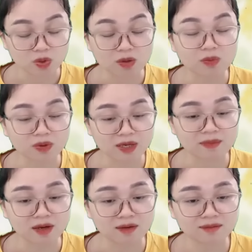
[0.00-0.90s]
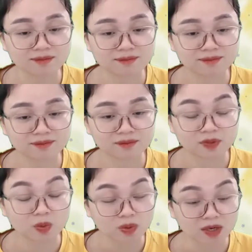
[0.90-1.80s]
Tôi là chủ câu lạc bộ đêm đó
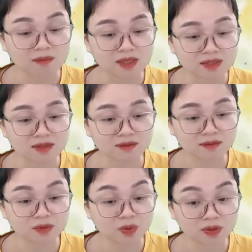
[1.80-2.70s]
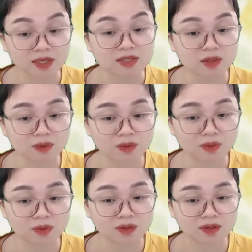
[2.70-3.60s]
Nếu cô cần bằng chứng tôi có thể
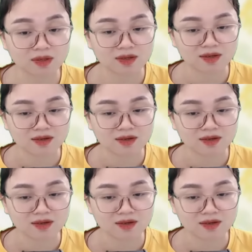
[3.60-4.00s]
cho cô